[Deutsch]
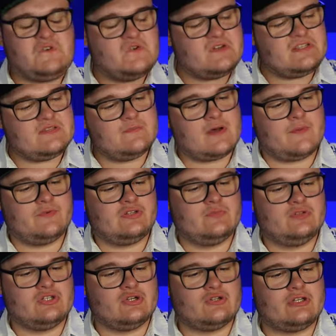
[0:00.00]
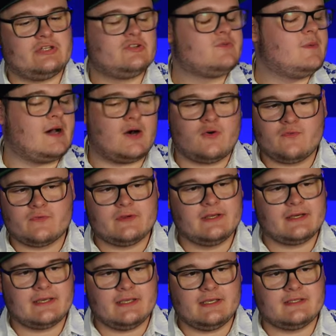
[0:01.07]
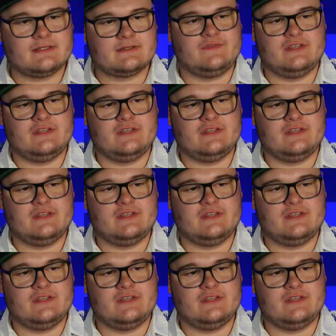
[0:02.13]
kurzem habe ich mich noch darüber aufgeregt,